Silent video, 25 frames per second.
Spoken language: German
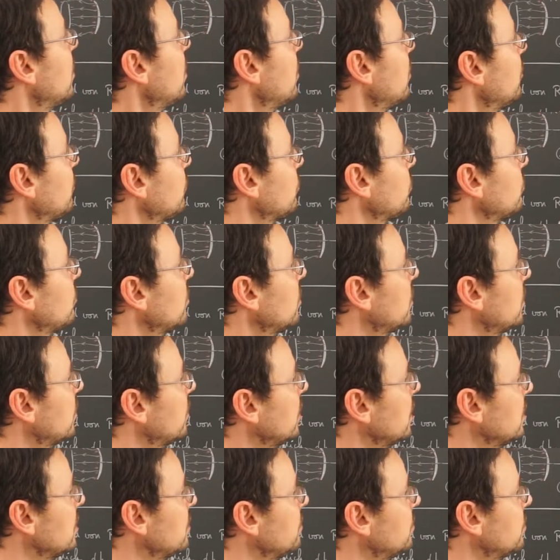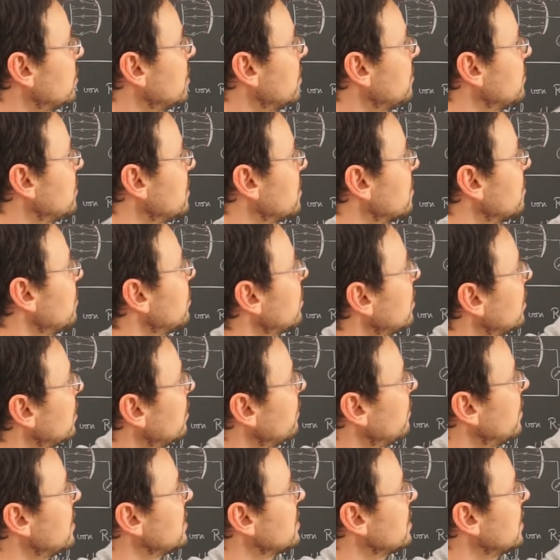Früher, inzwischen haben sie es
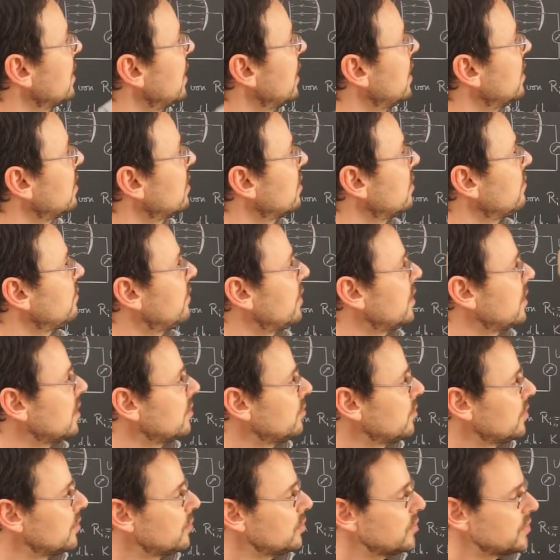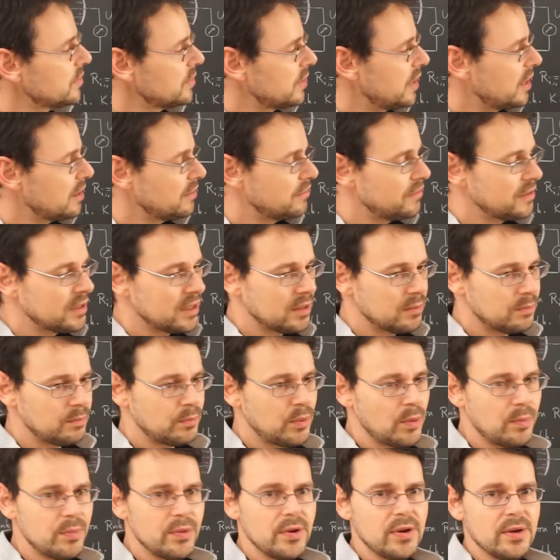glücklicherweise geändert, waren immer nur so nervige
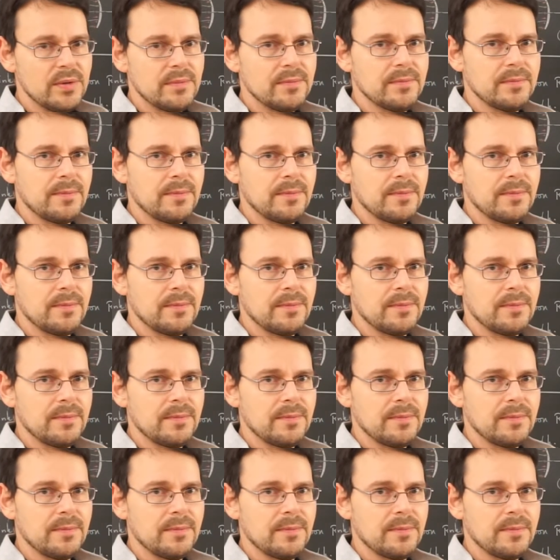Böppel.